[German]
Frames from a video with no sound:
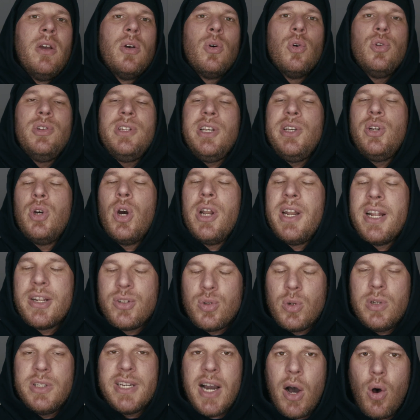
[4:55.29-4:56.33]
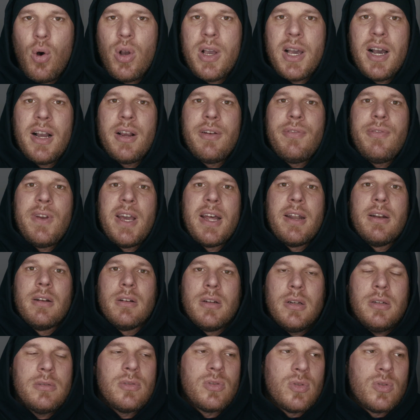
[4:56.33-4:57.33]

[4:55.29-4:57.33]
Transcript: und die können natürlich auch krank werden. Ne?